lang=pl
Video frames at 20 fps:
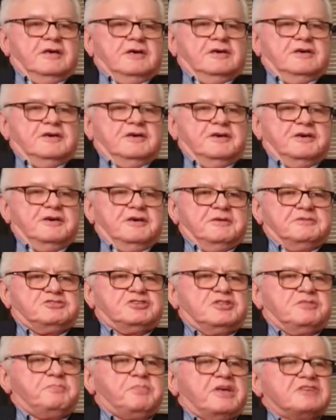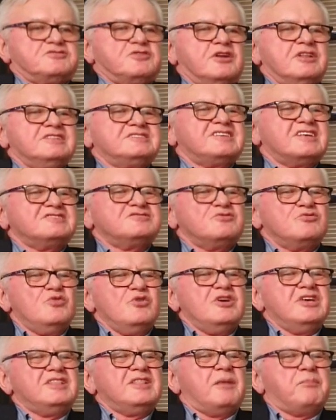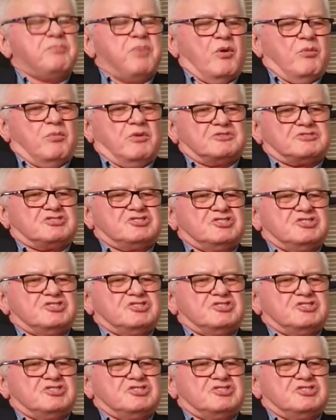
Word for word: y, czy Piastoland zasługuje na pomoc,